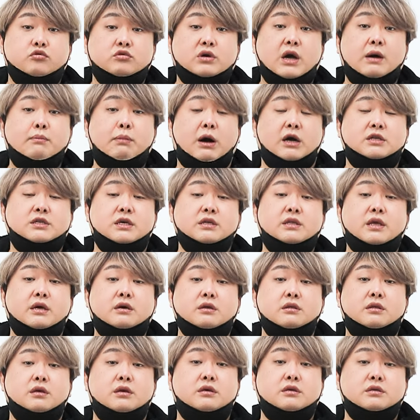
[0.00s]
국가 막장
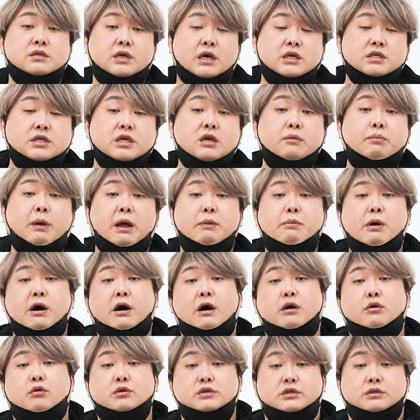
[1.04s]
테크트리를 착실히
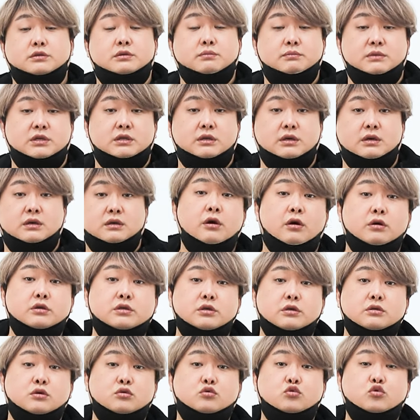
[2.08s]
밟아가고 있었습니다.
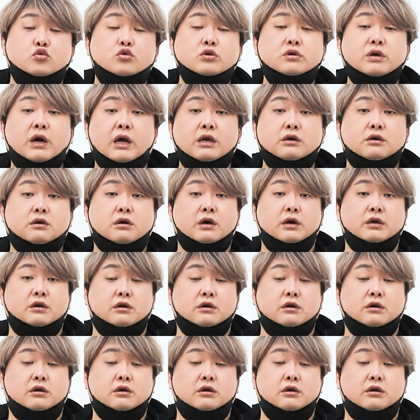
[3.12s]
여기저기서 군웅할거가